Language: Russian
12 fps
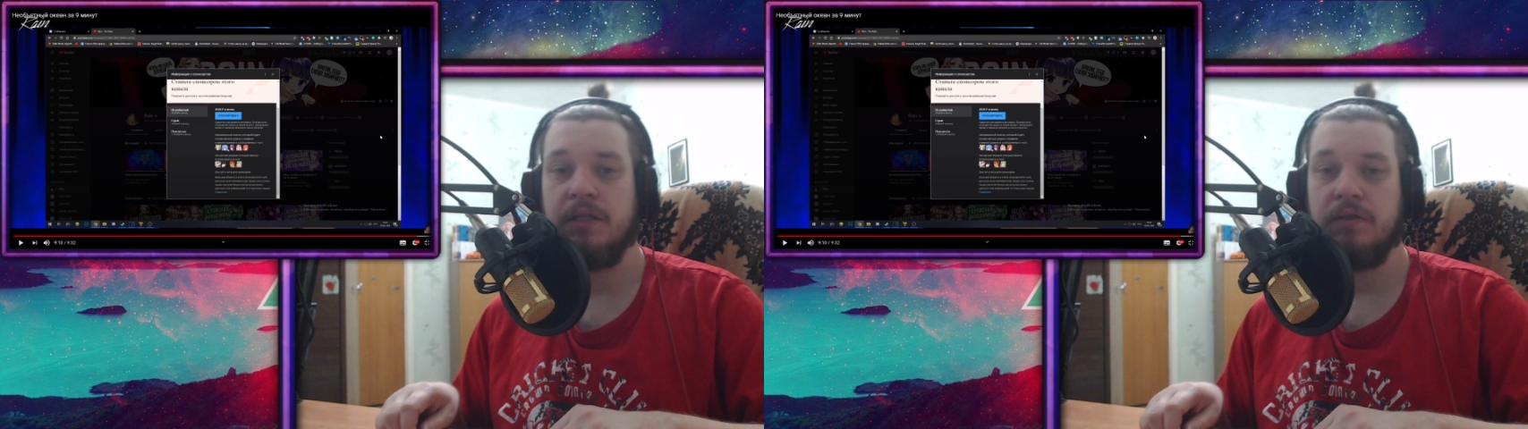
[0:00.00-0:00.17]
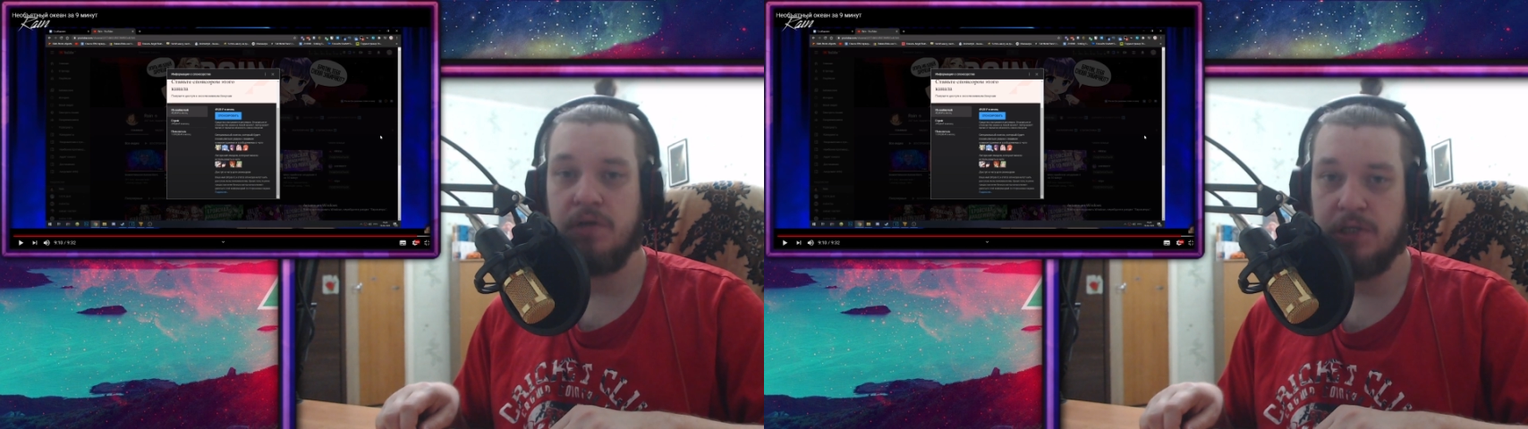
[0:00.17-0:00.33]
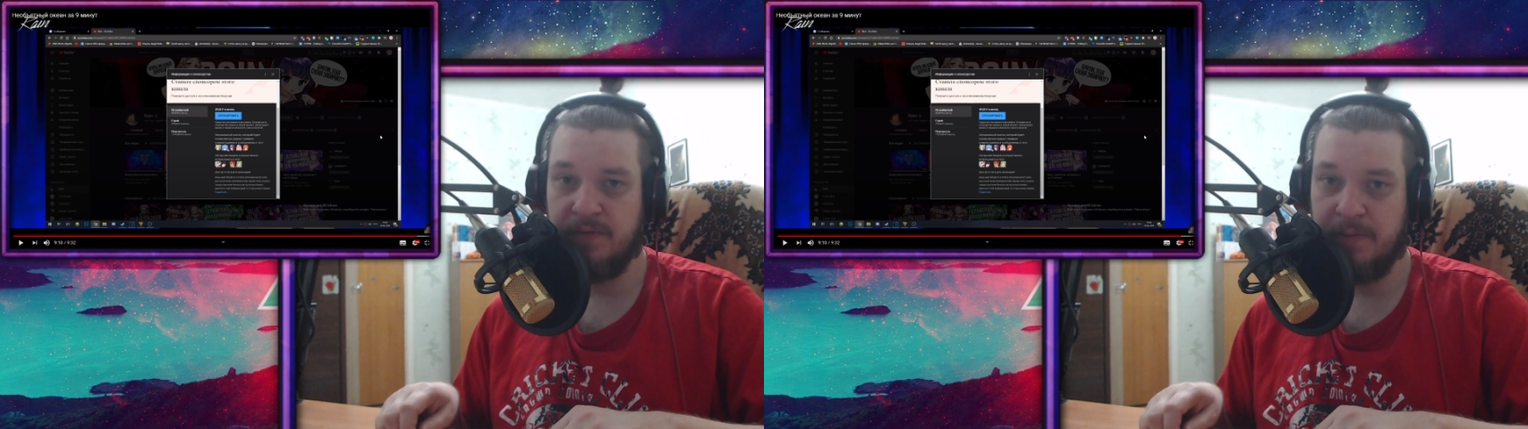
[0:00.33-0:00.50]

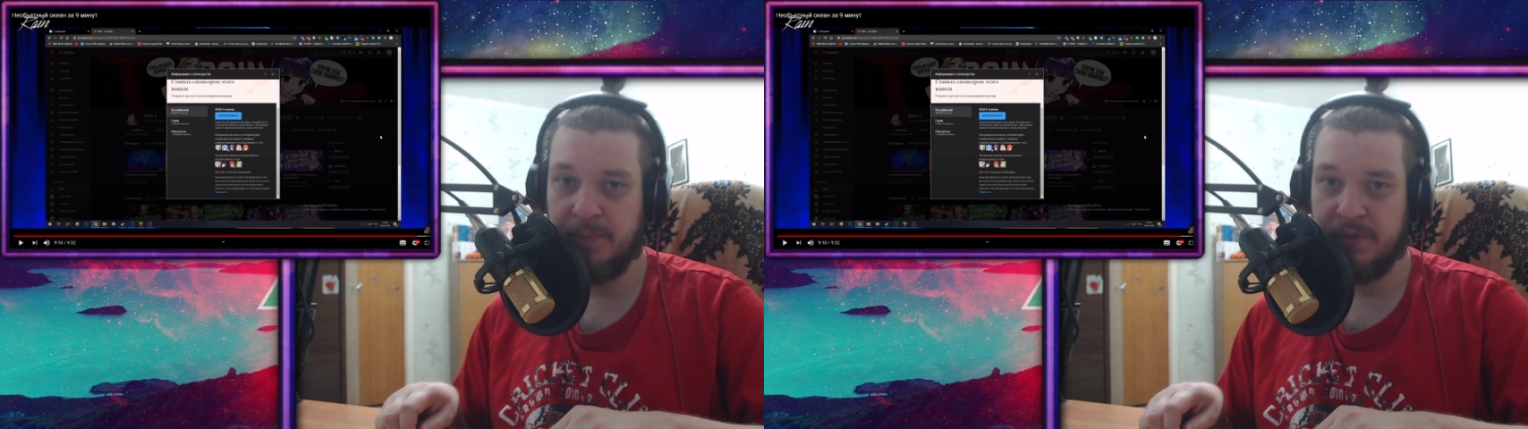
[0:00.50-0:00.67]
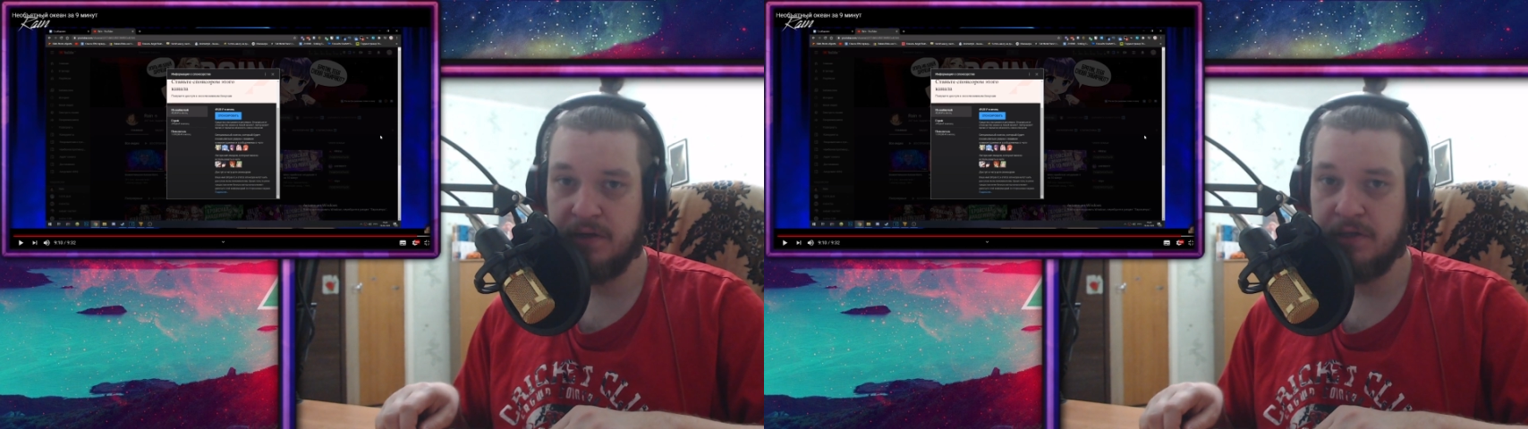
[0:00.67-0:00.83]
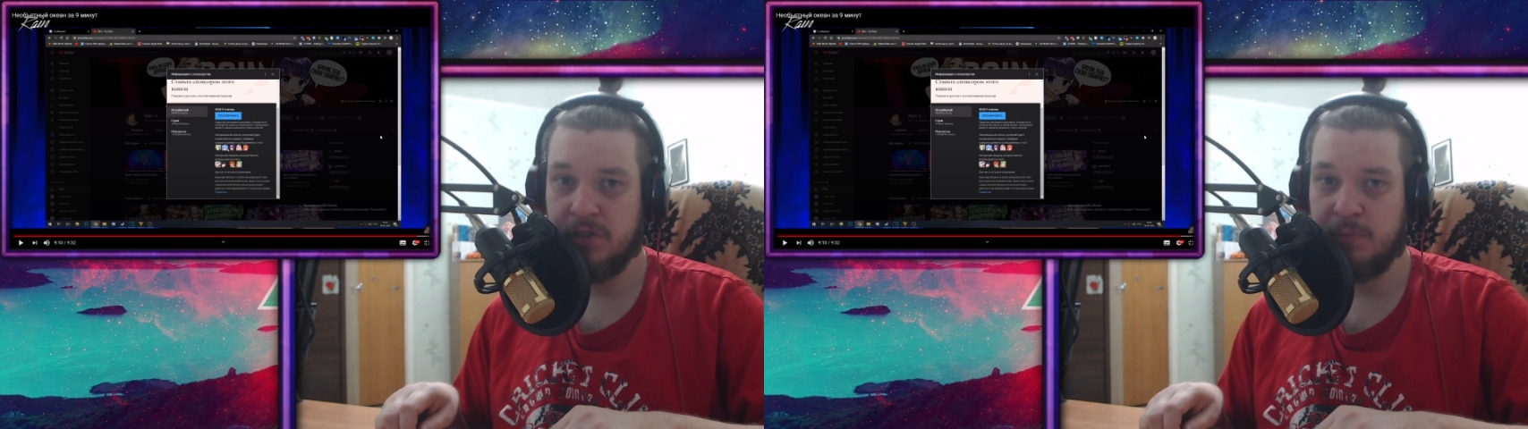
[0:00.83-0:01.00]
Но если вам
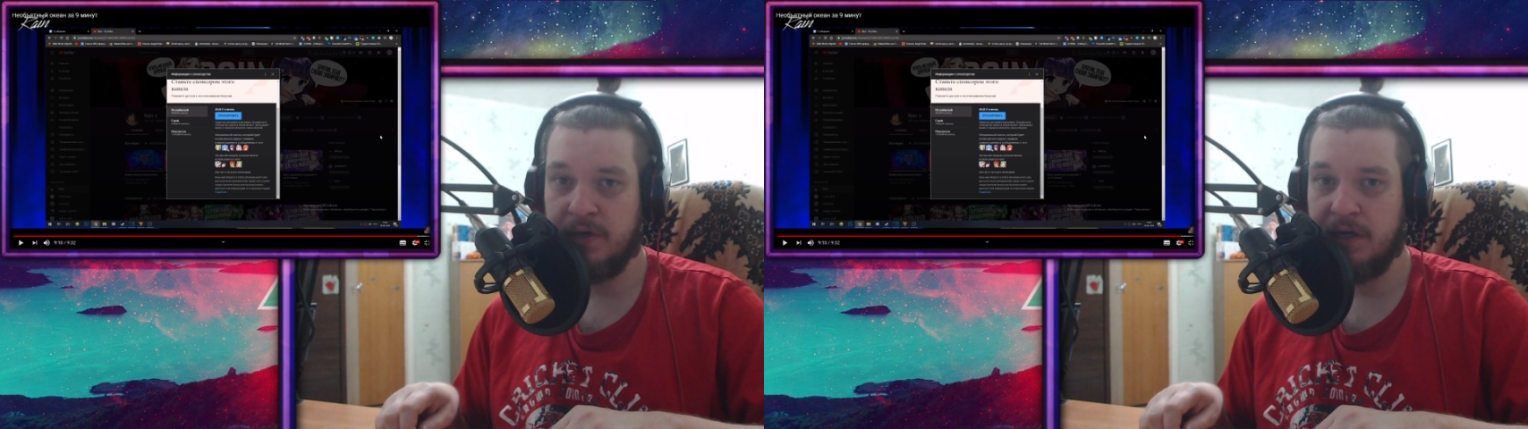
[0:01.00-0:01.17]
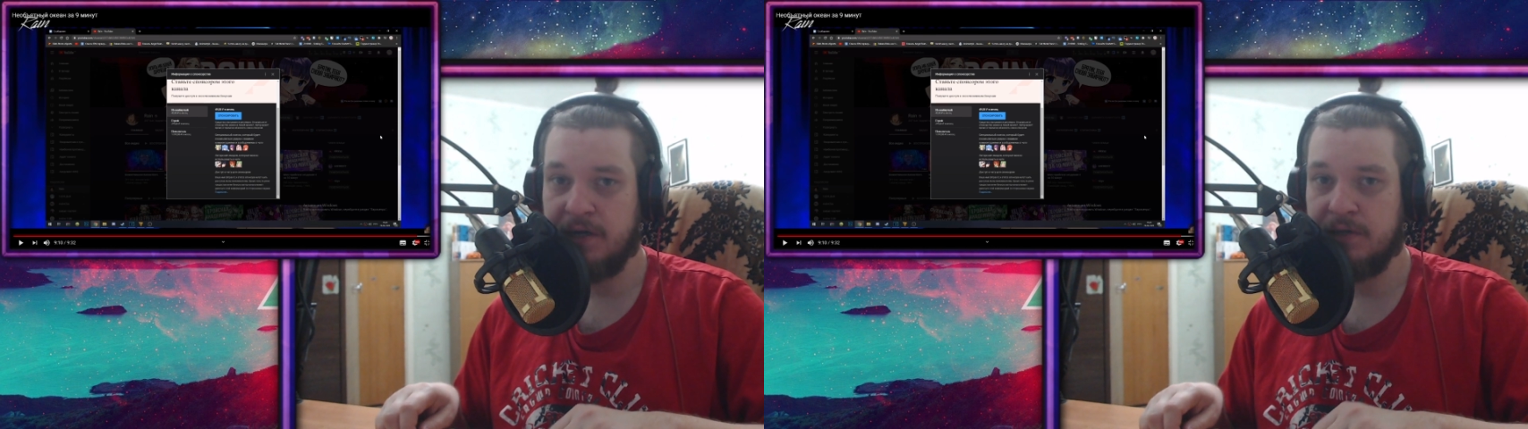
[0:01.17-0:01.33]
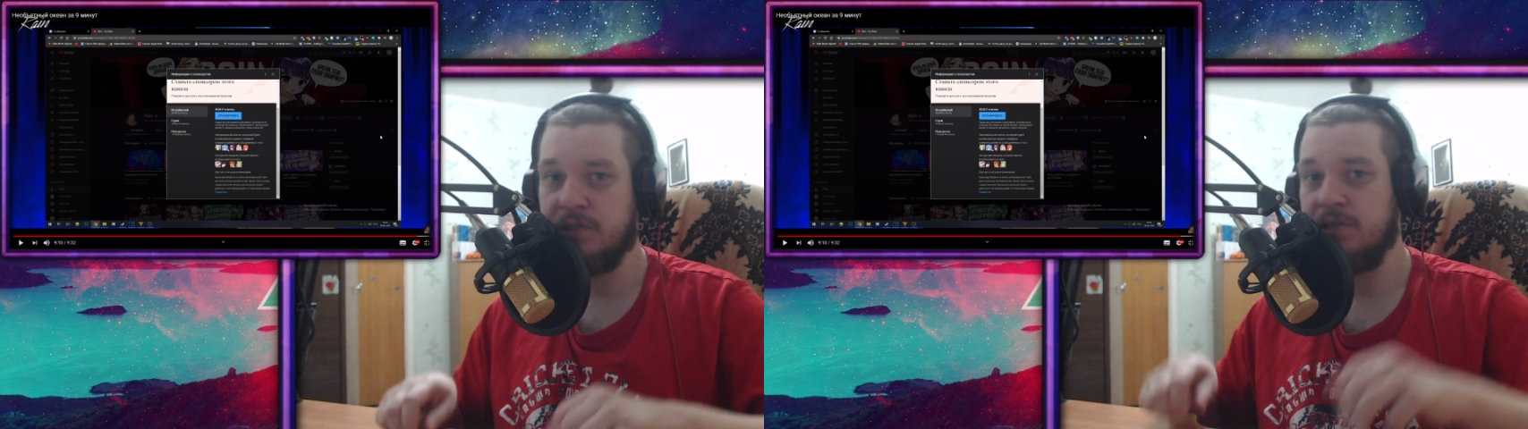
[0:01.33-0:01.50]
понравилась моя
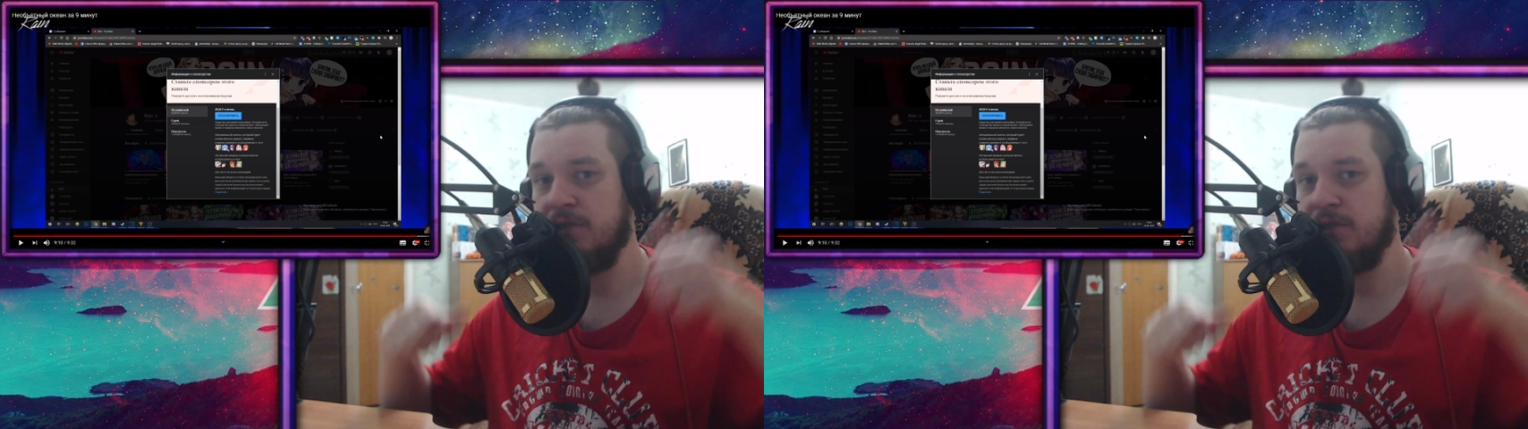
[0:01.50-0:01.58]
реакция,